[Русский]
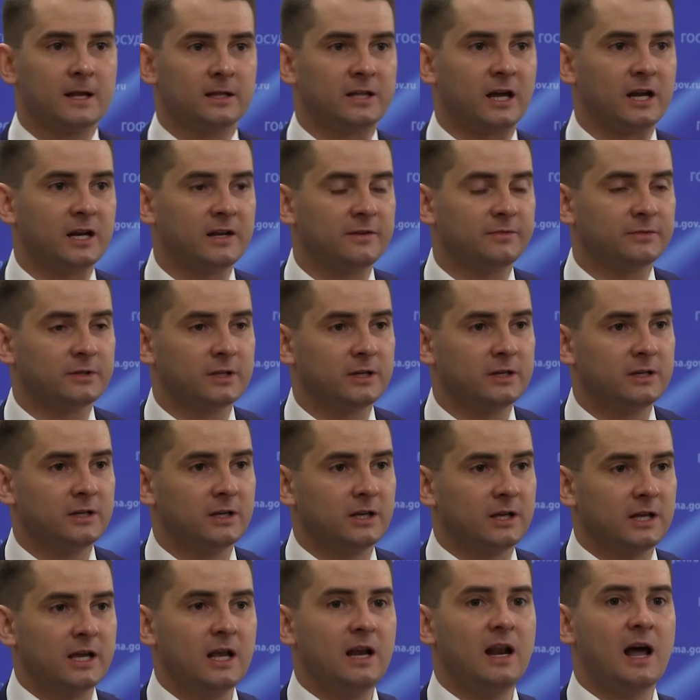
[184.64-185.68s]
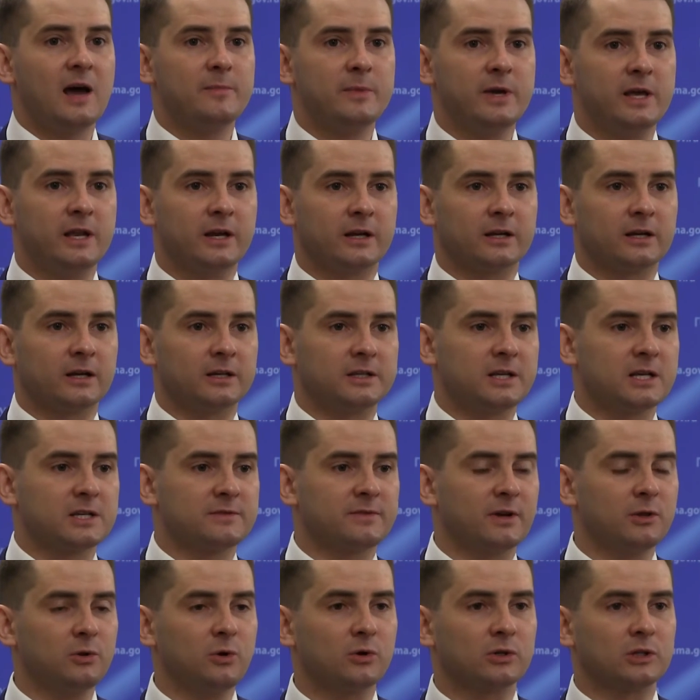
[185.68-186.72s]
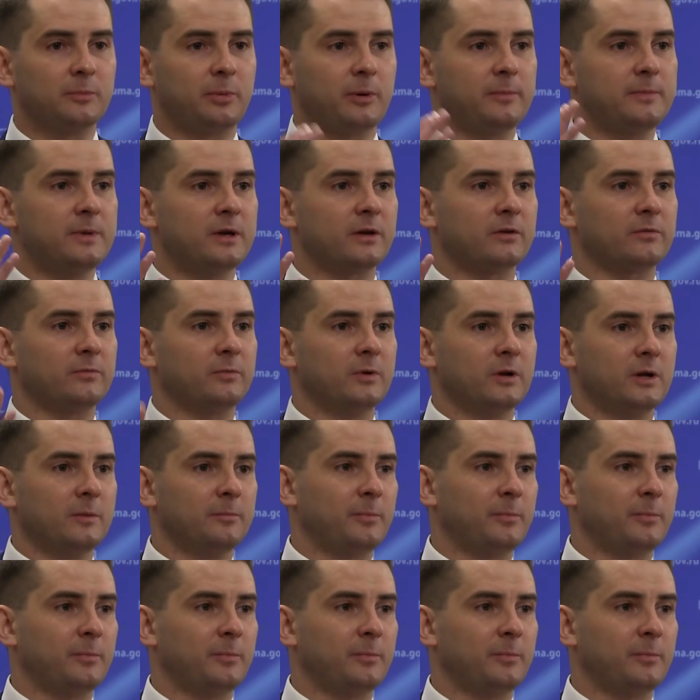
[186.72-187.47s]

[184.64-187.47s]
тарифной. Или Америка, где звонок, например,